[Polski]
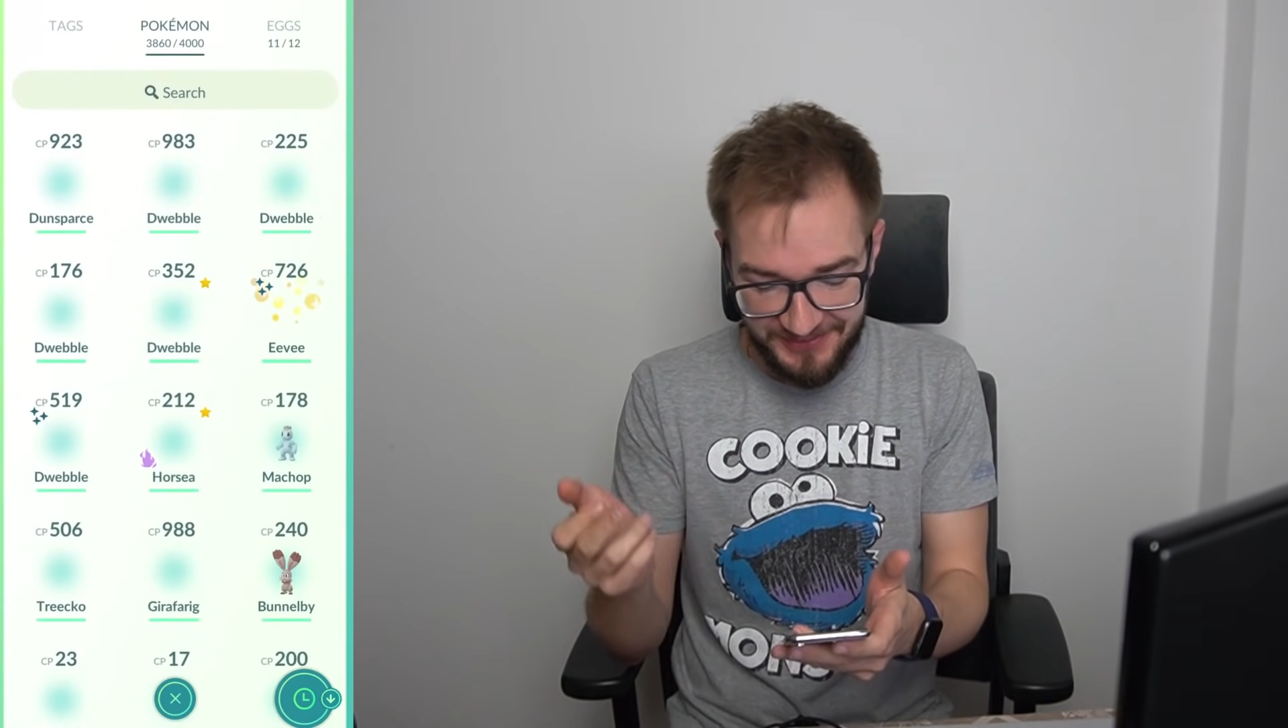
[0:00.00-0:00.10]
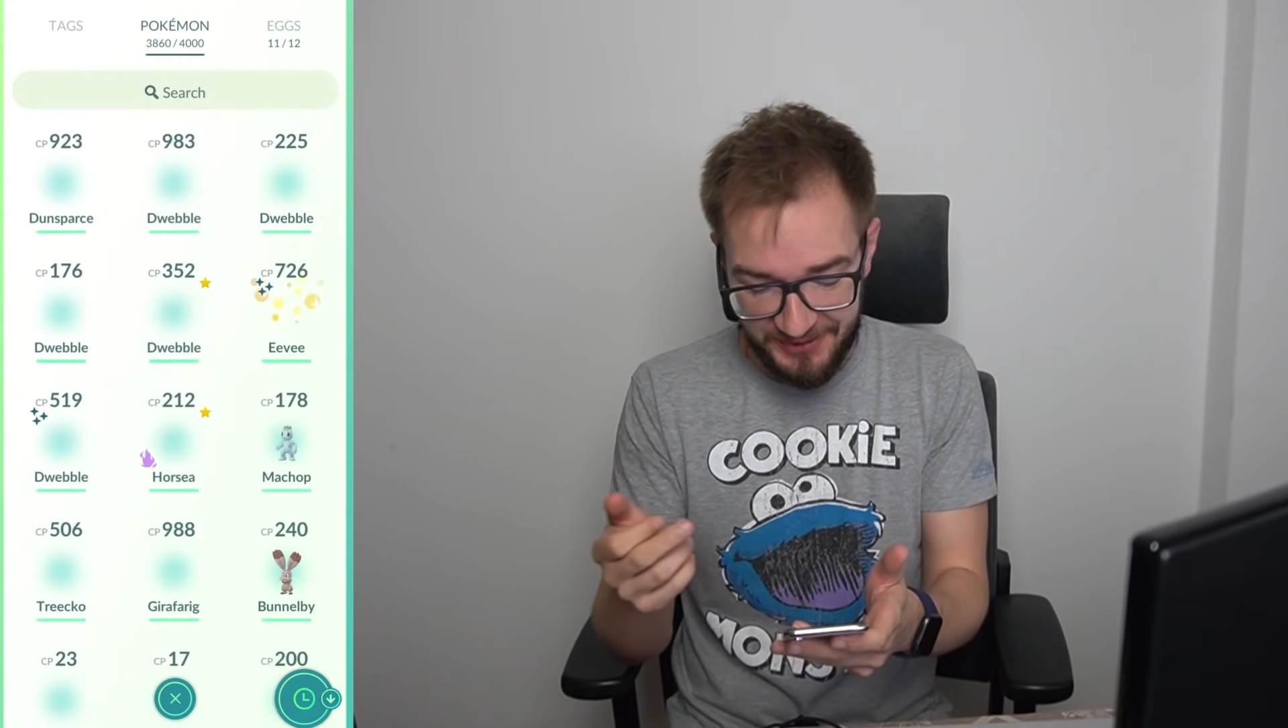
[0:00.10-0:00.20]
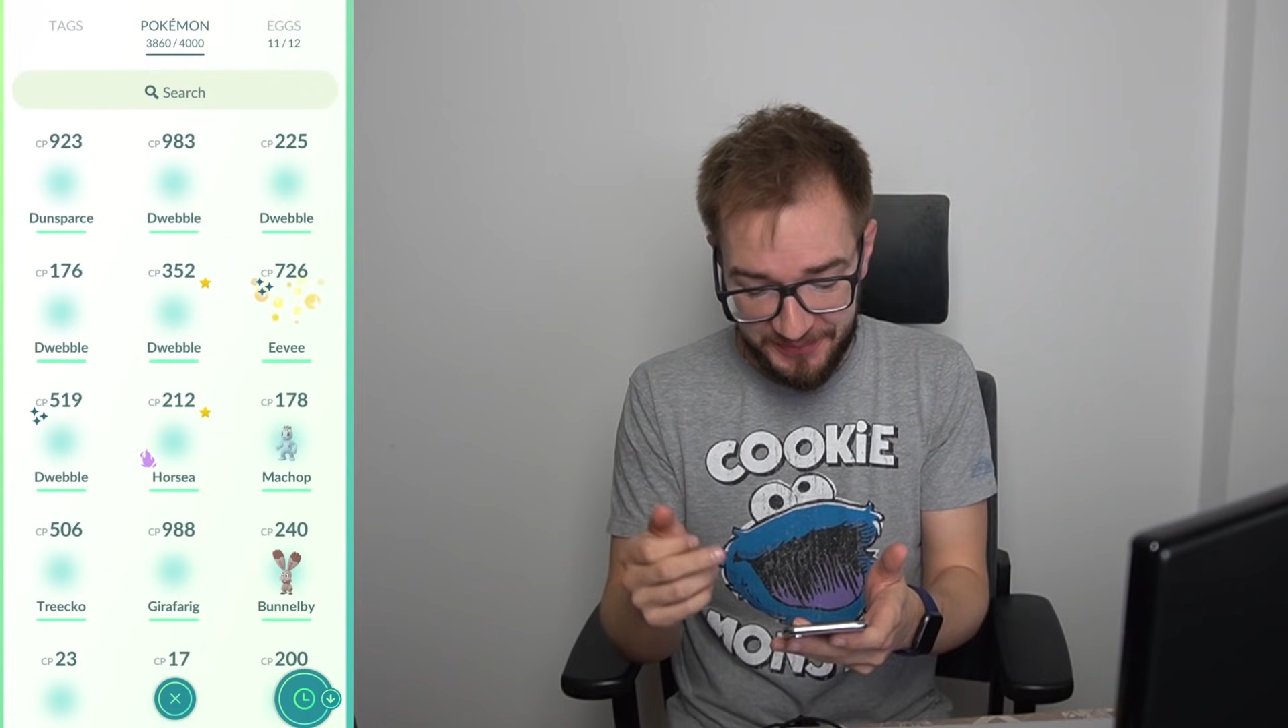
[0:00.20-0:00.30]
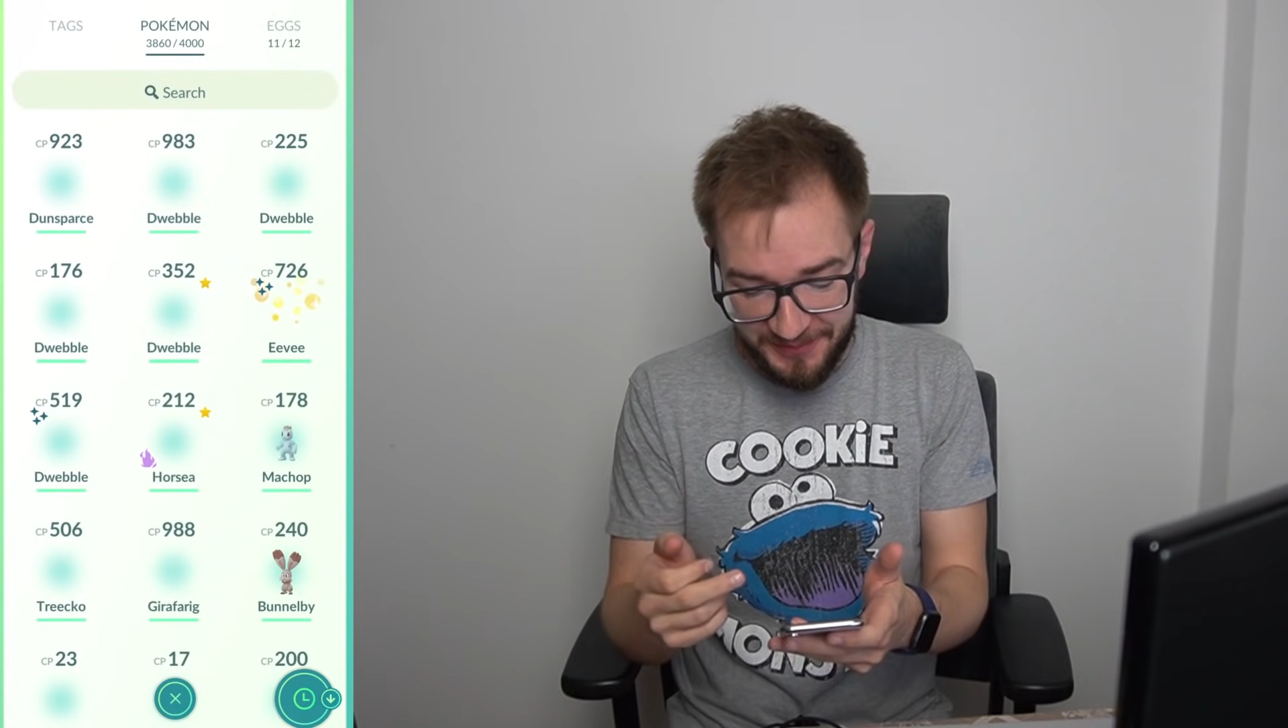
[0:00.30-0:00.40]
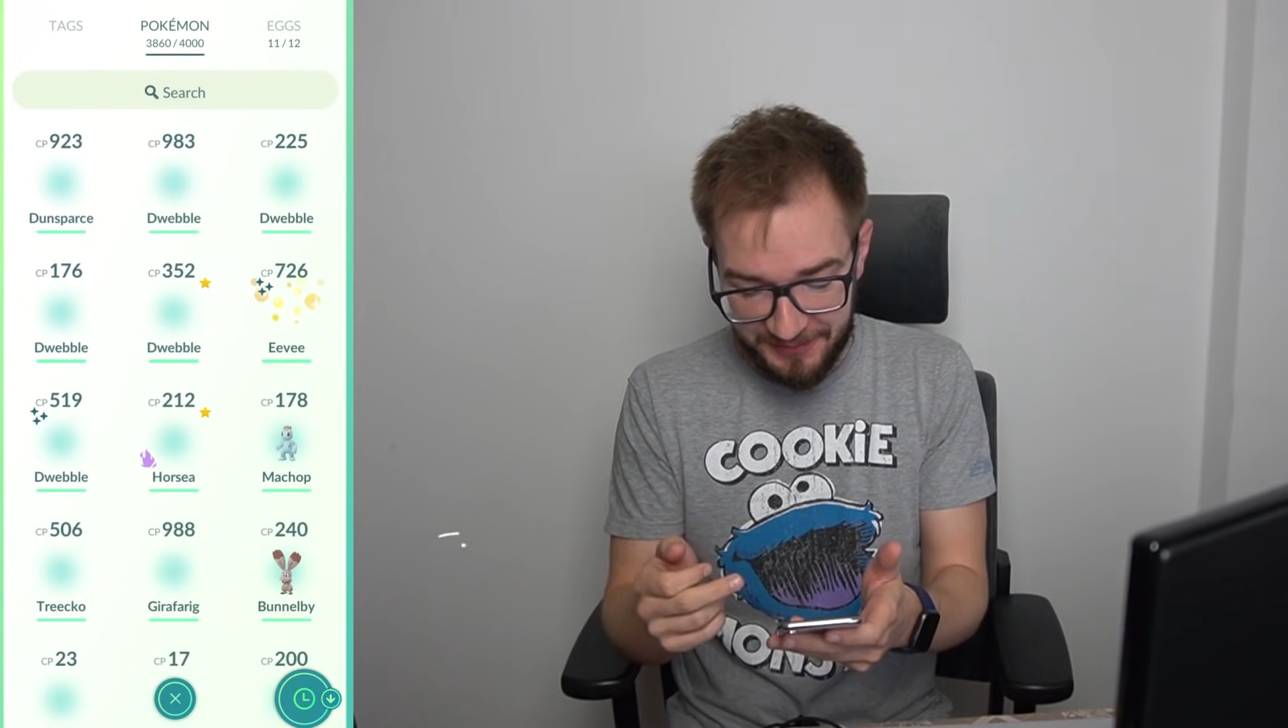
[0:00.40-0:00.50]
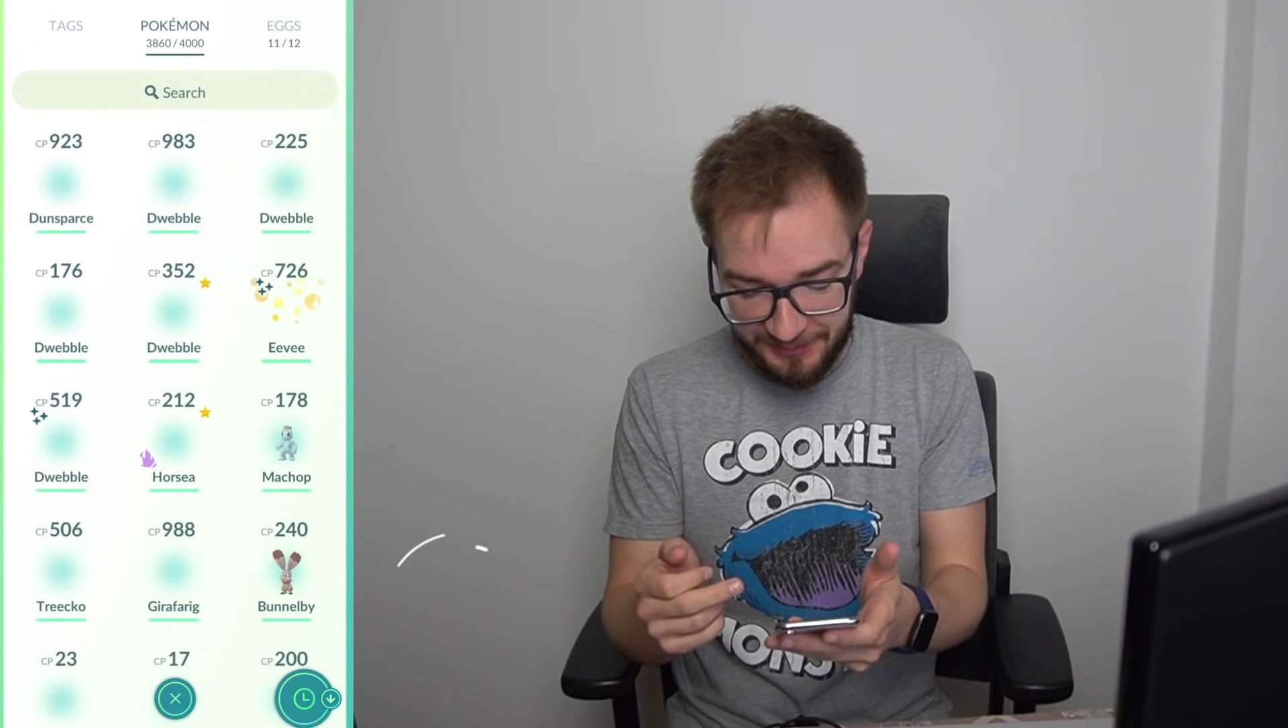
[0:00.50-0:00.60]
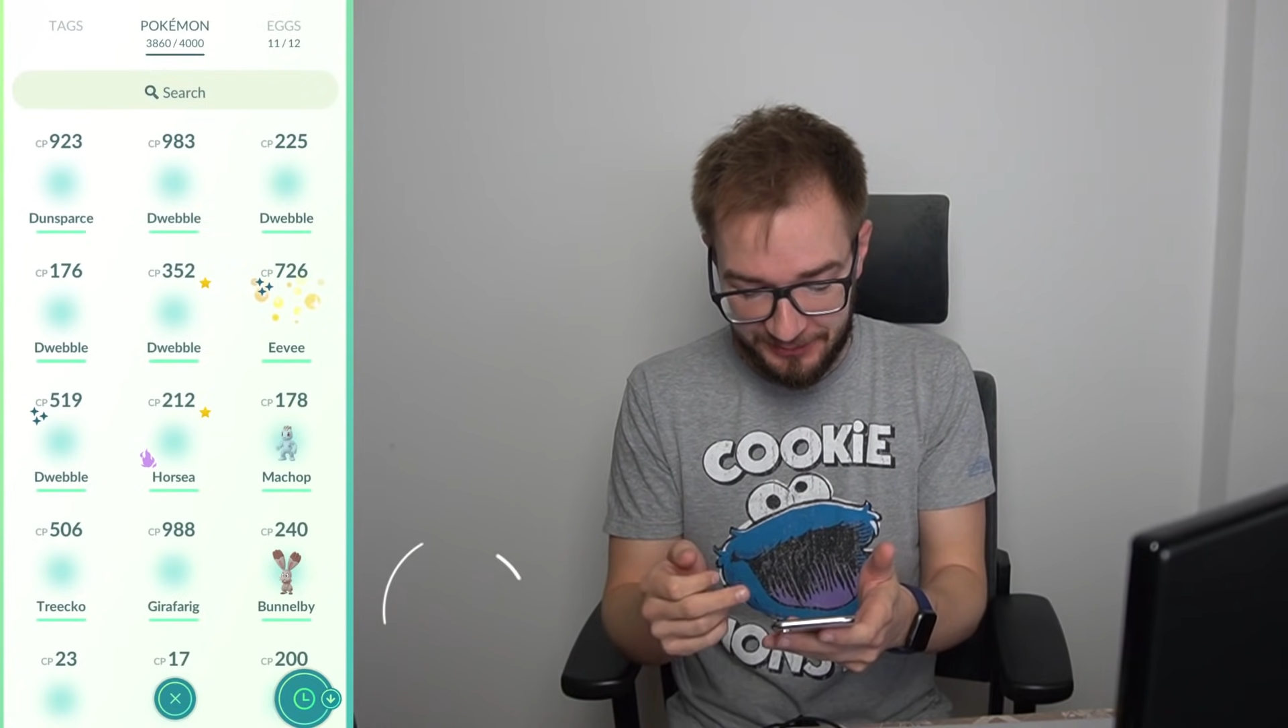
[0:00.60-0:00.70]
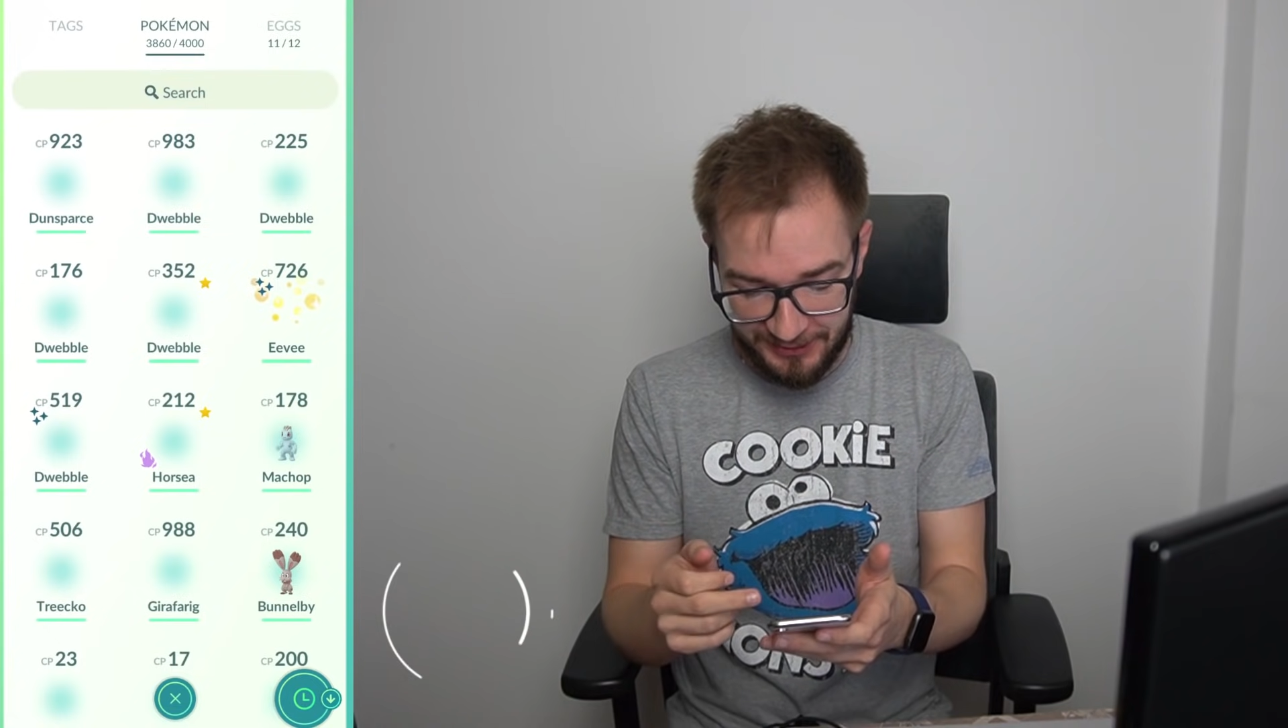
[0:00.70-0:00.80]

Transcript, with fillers: to powiem wam